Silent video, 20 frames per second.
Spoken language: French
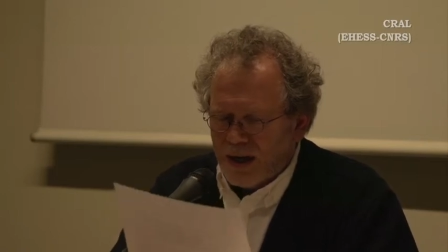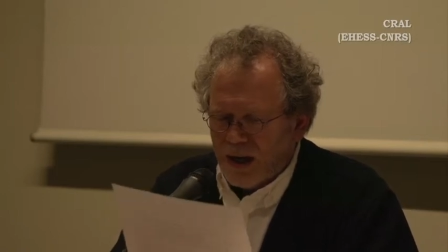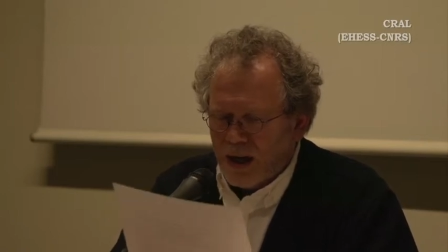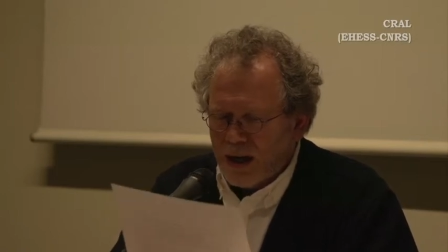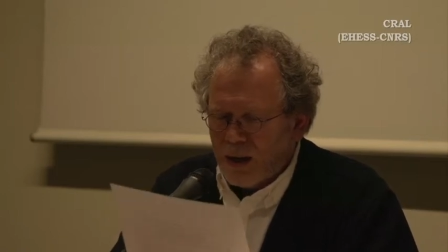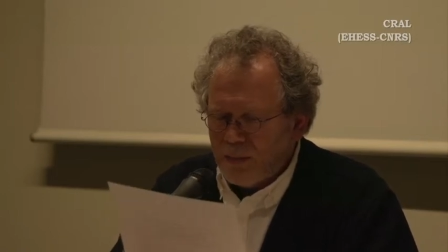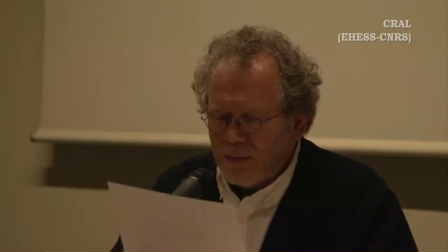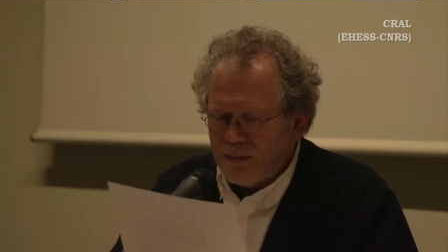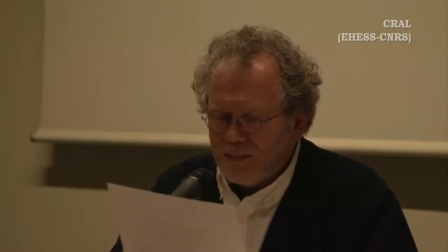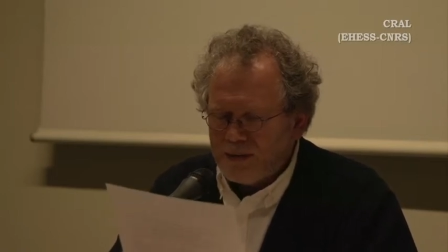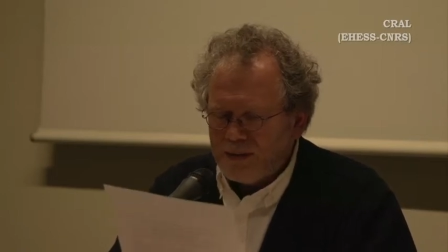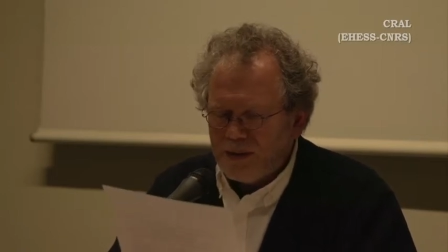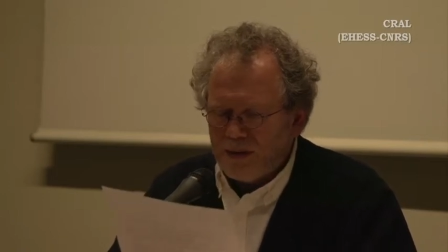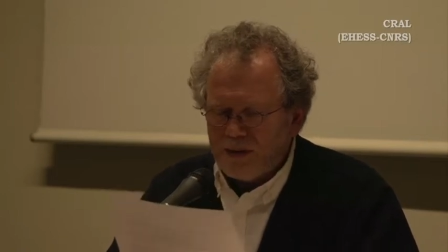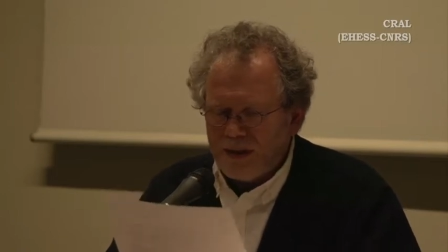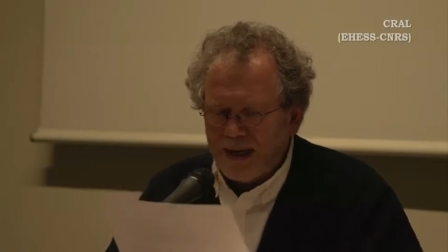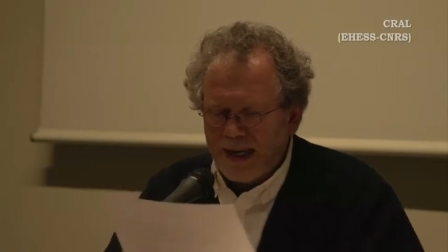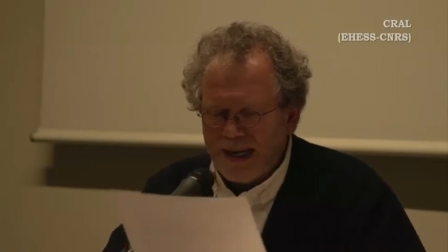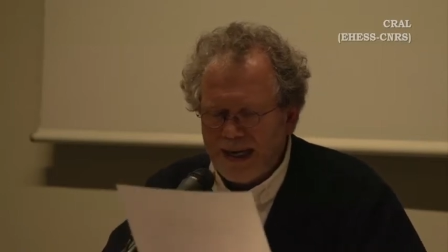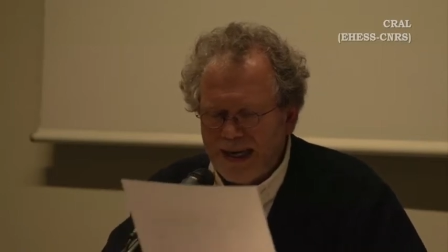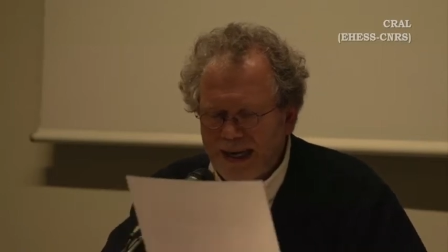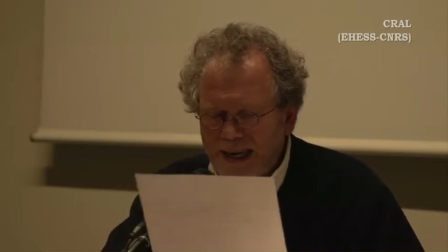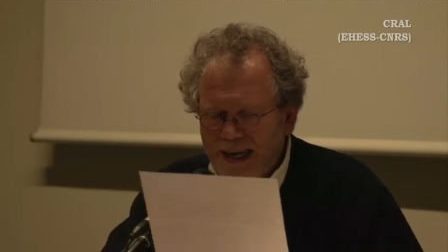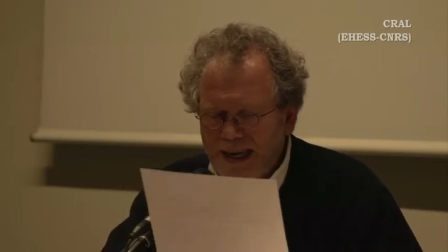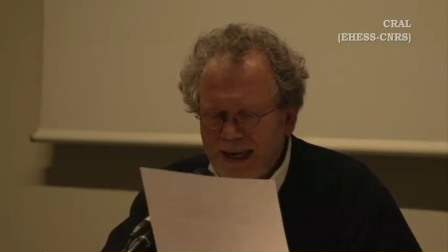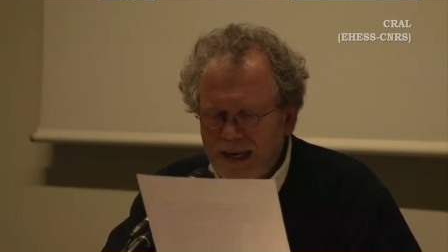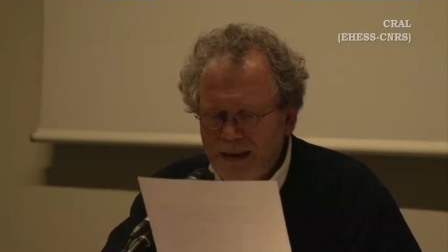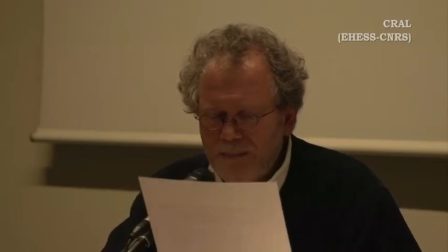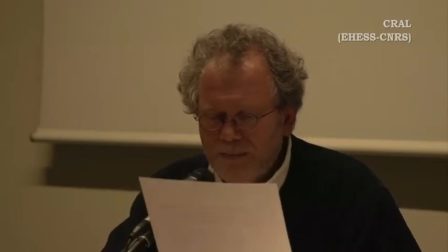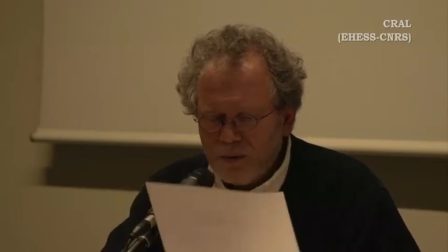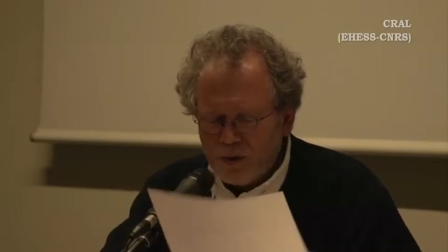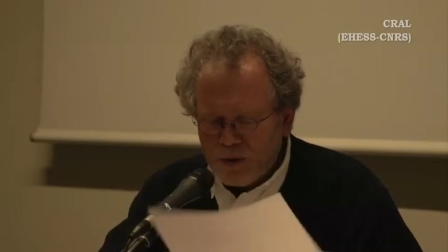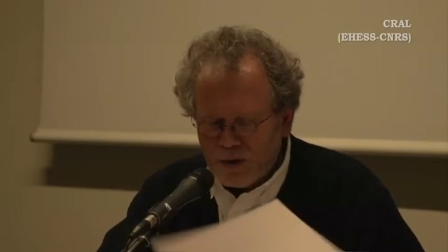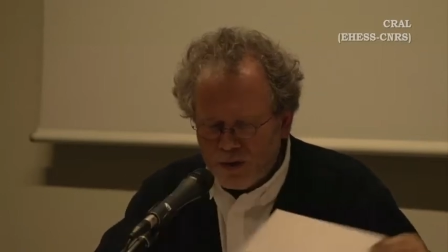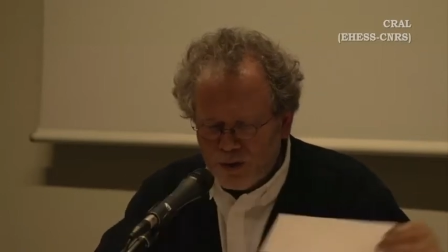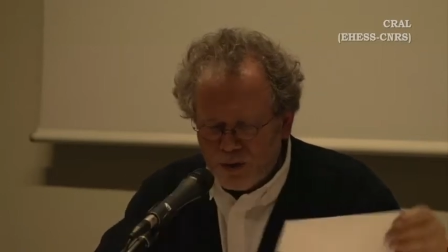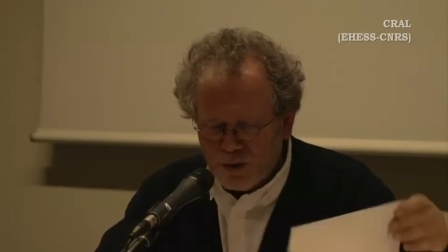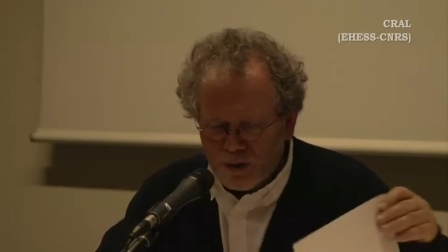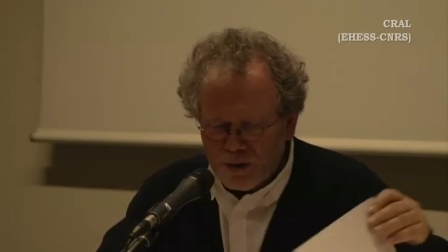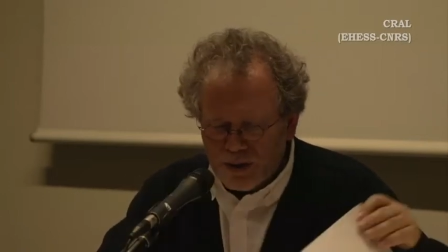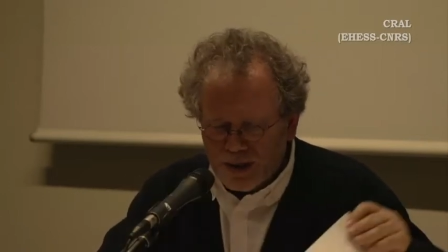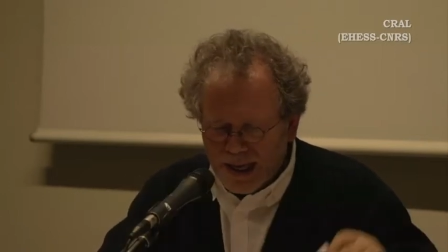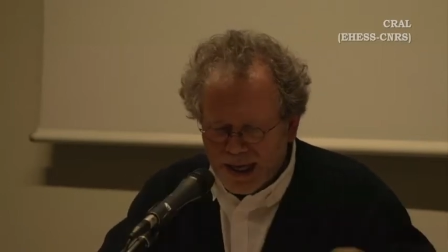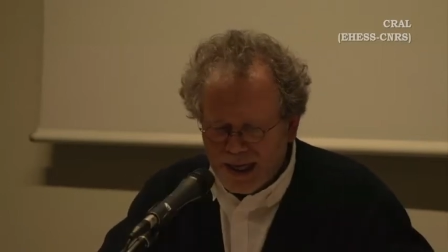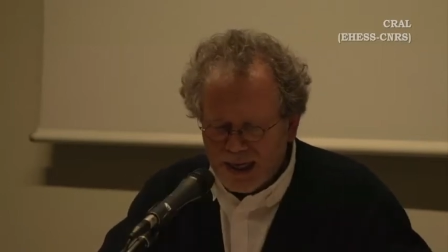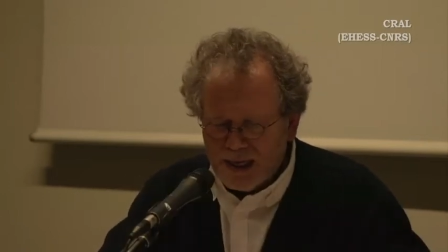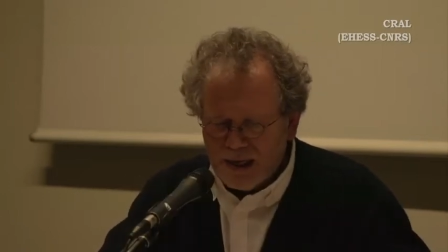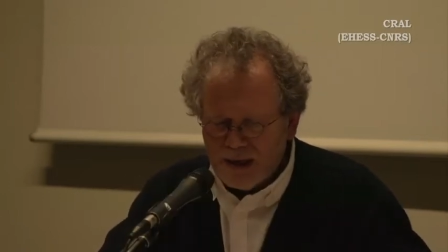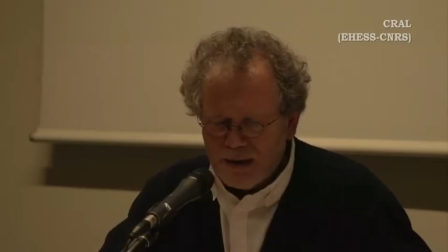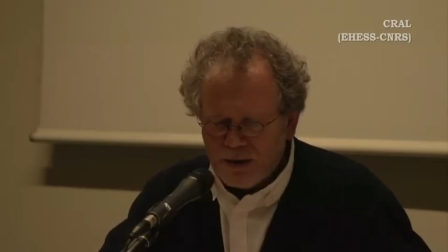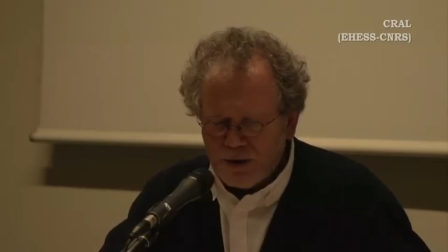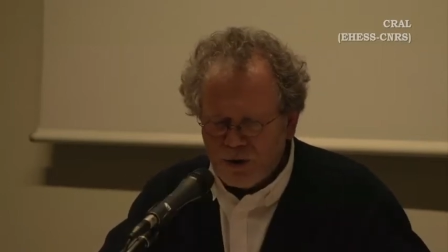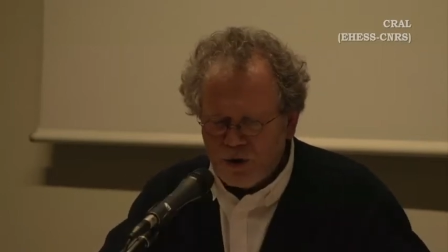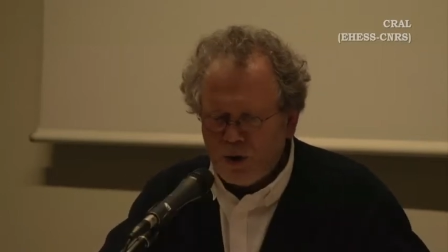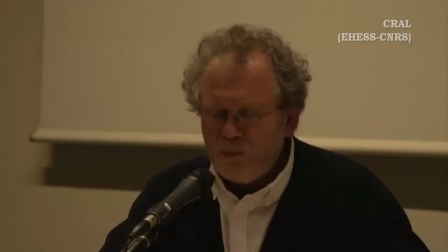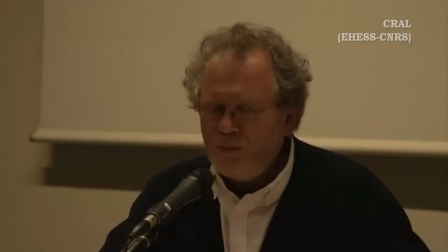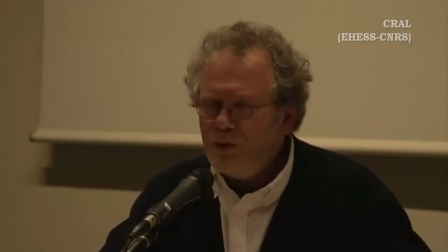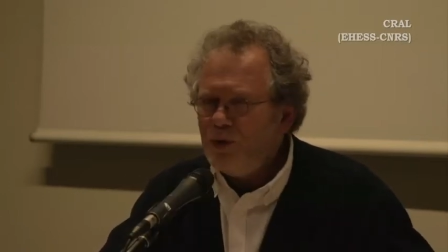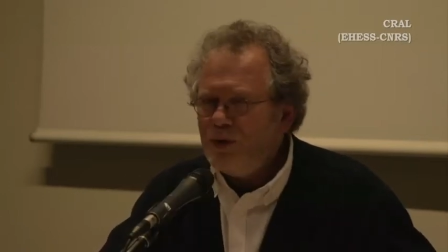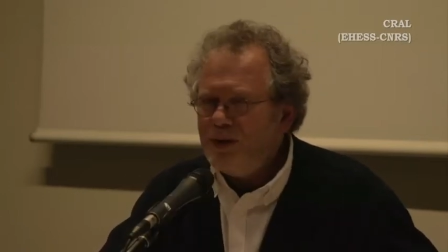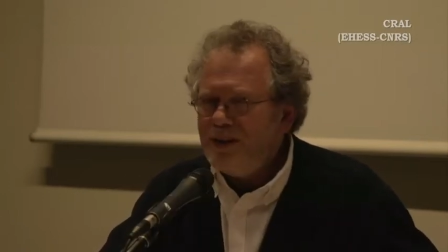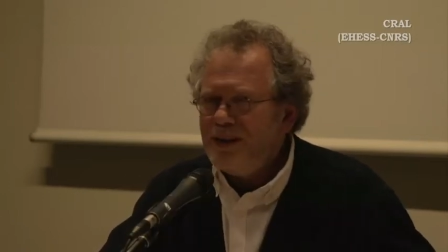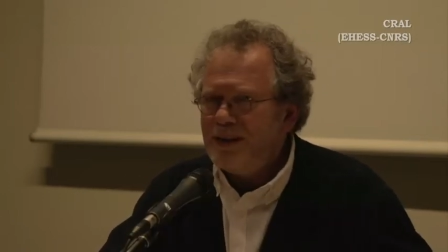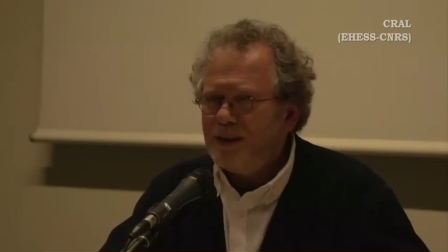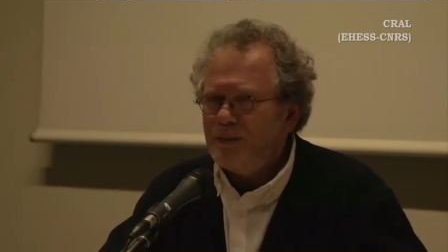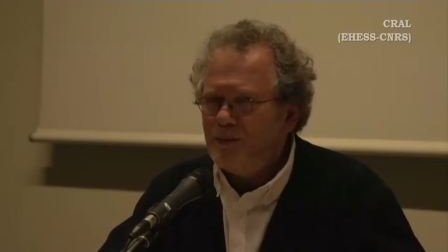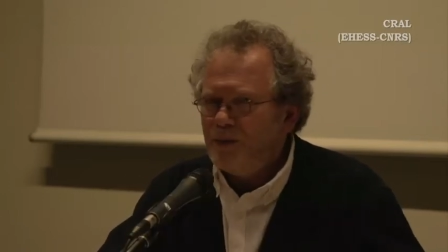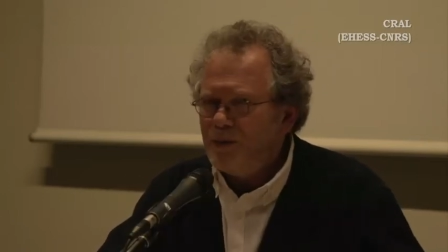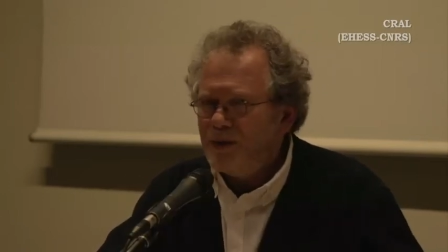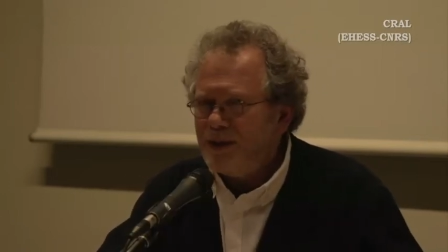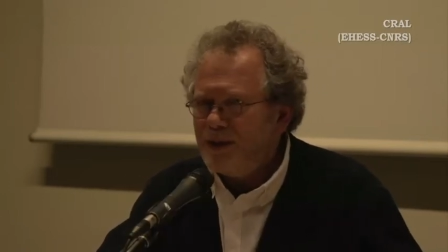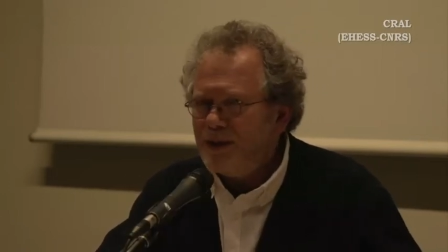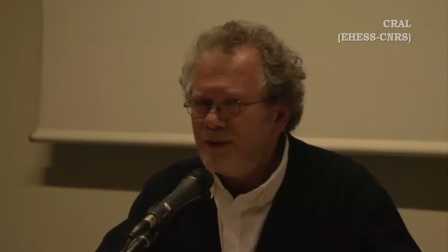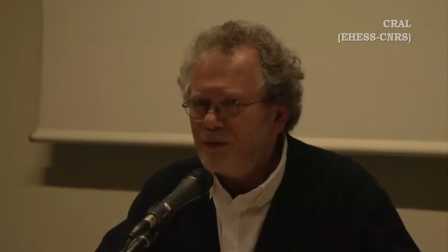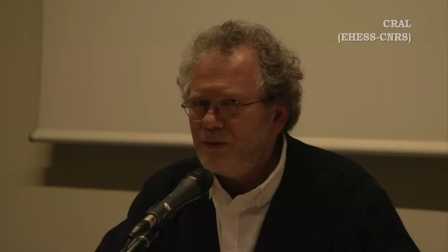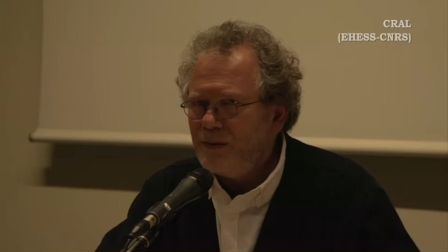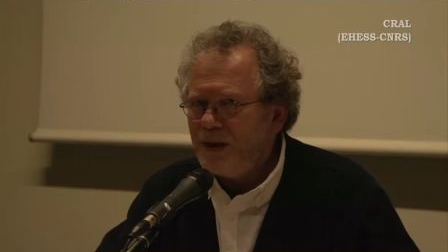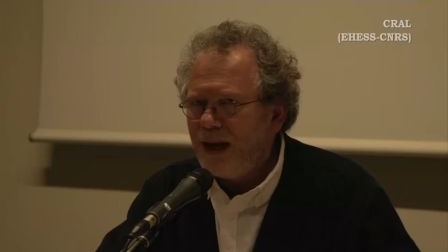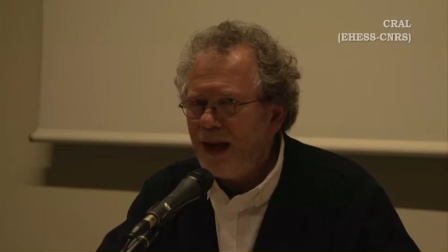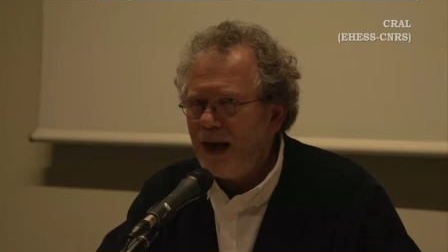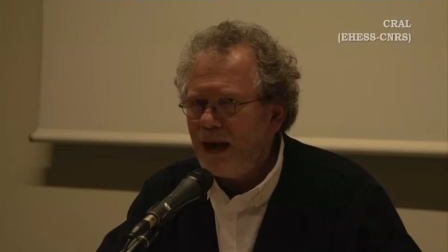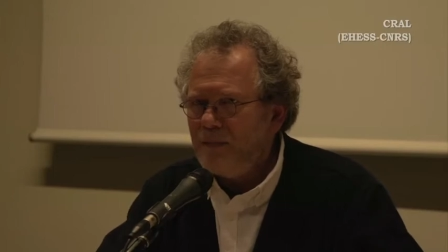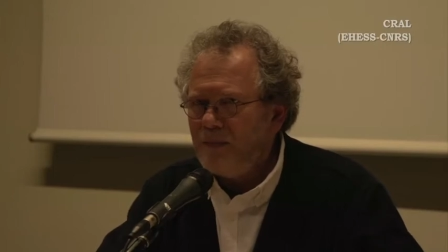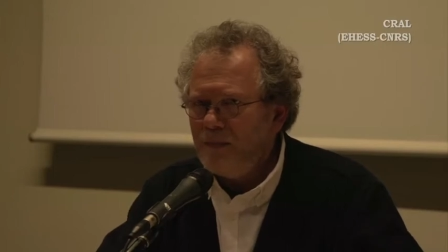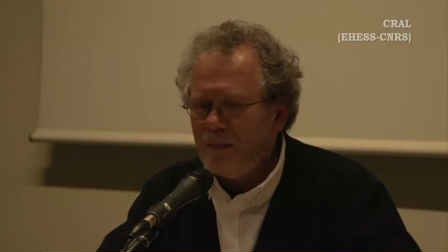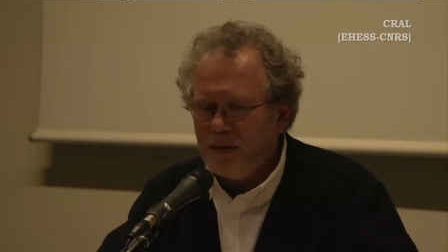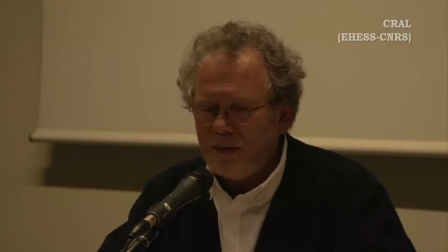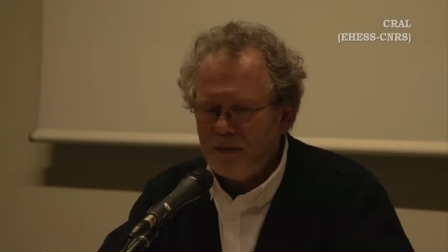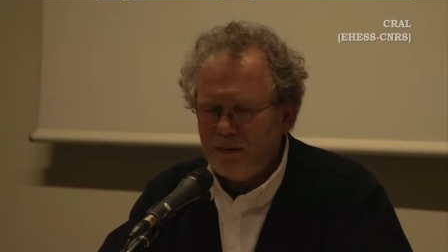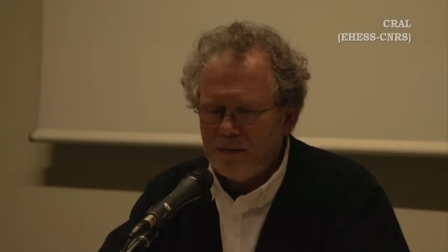et en même temps elle est émotionnelle comme une disposition de l'âme.